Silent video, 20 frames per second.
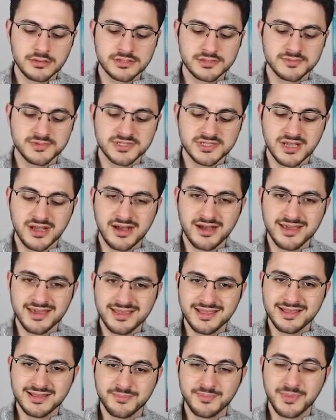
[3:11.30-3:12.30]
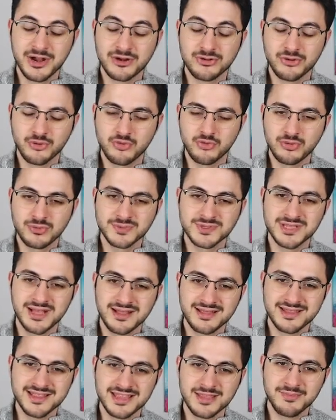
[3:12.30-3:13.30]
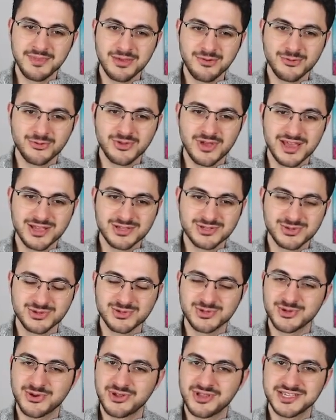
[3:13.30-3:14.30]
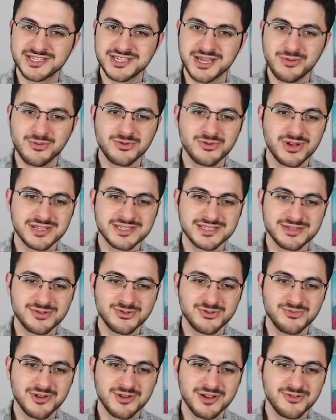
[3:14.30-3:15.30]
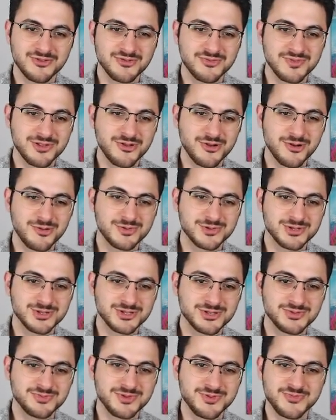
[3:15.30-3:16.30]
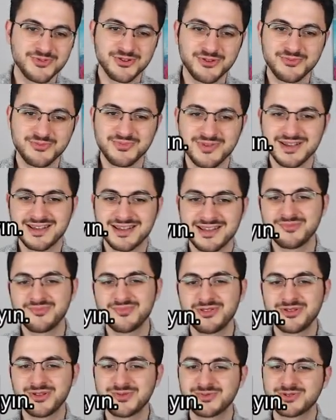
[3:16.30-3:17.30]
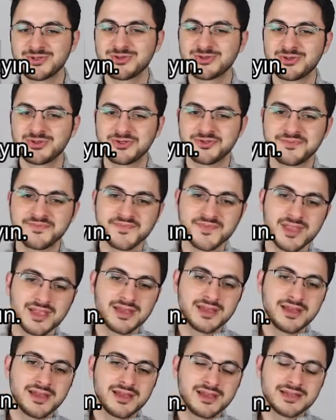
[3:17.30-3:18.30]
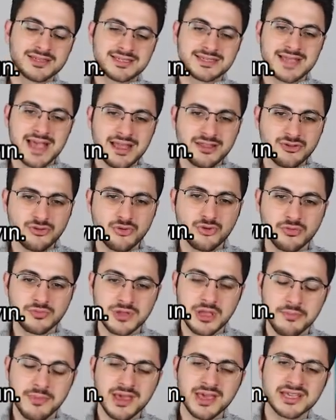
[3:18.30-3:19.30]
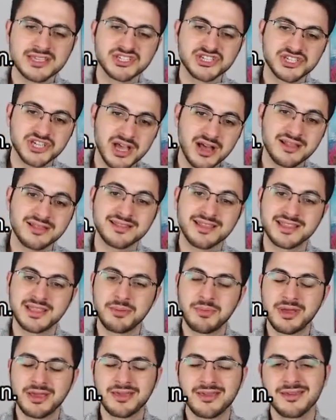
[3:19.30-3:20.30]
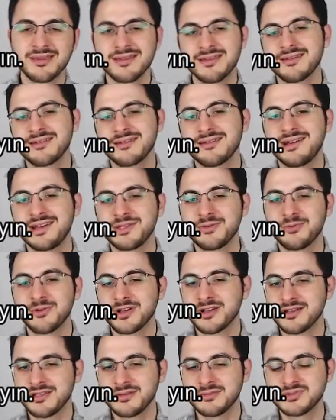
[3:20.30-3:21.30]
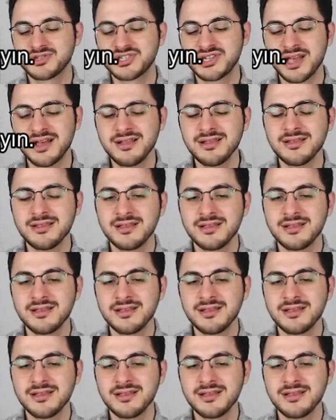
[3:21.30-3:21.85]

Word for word: sahil pardon kumsal ne demek onu en son söyleyeceğim. Onu aslında onu bak onu biliyor musunuz bilmiyorum. Bakalım biliyor musunuz onu. Sand kum demek, shell ne demek? Hadi bakalım. Shell